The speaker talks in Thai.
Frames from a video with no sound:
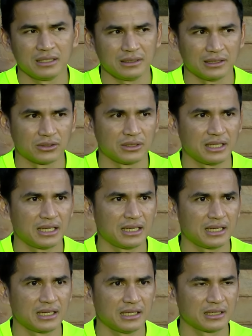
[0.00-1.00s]
แต่ตอนนี้
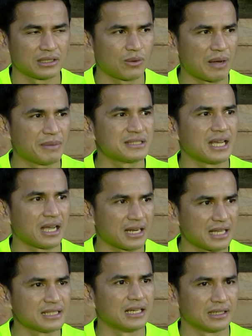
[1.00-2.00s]
ความมั่นใจก็
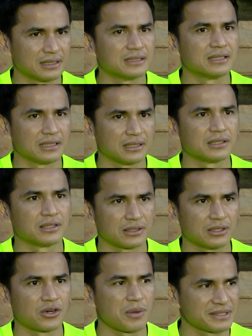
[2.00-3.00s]
น่าจะ
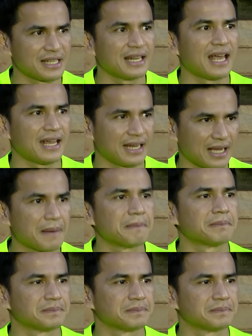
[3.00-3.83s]
ร้อยเปอร์เซ็นต์แล้วนะครับ